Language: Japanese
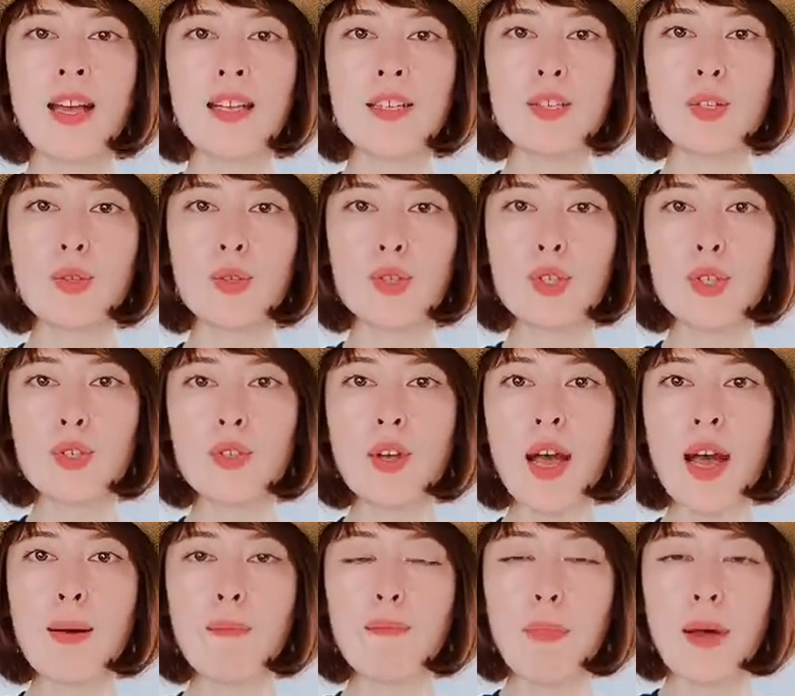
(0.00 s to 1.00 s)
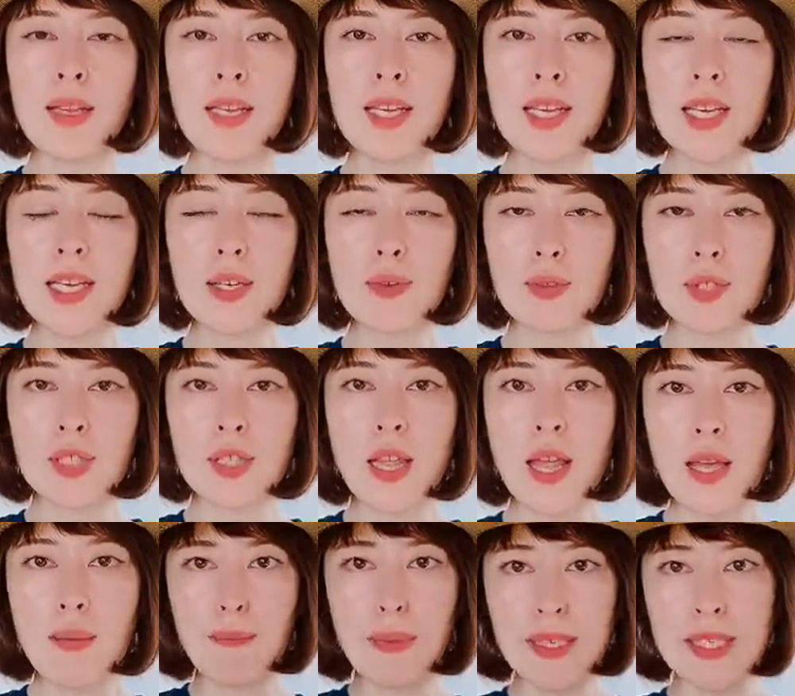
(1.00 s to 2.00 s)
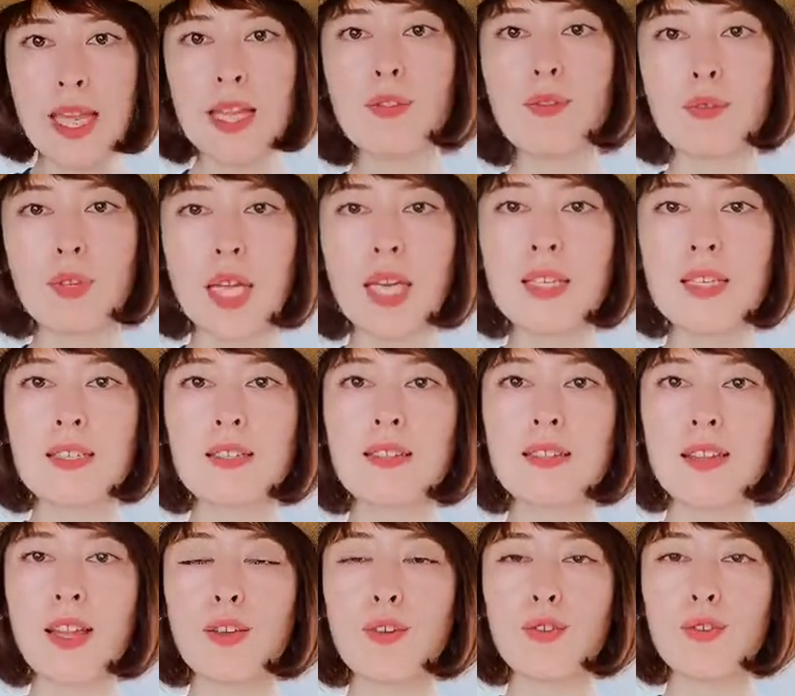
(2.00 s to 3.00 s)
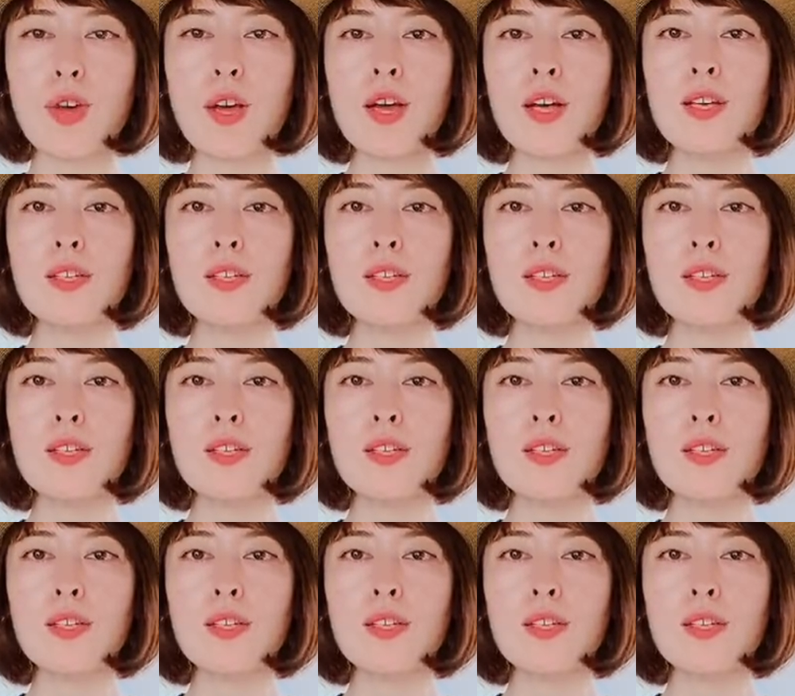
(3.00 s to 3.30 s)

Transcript: ちょっと中途半端にインをしてバサッと出すっていう、